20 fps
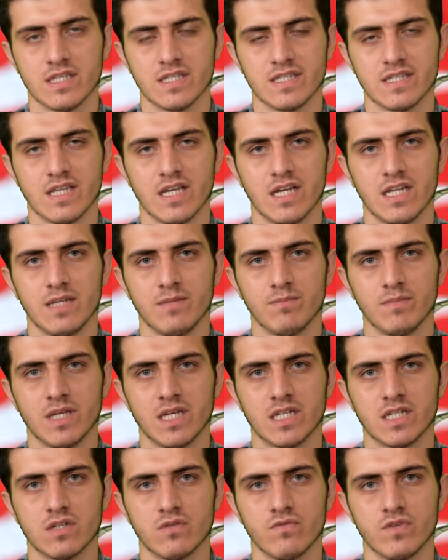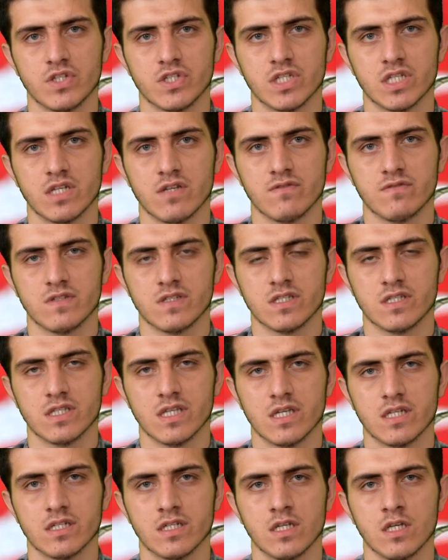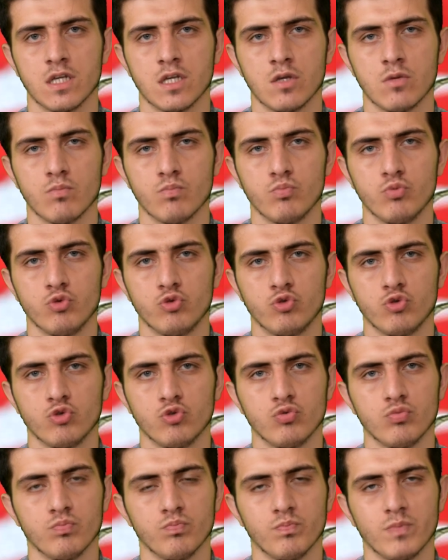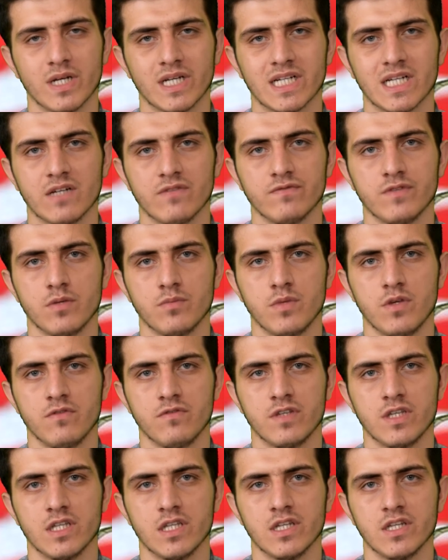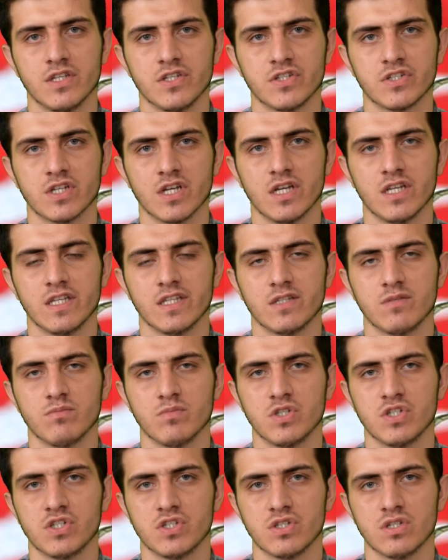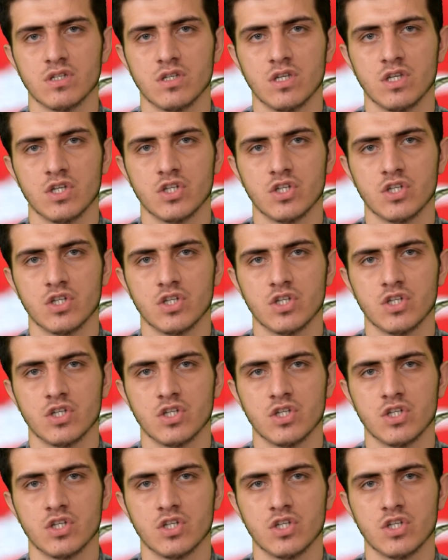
Zalimler ve şerefsizler bütün makam ve mevkileri işgal etmiş,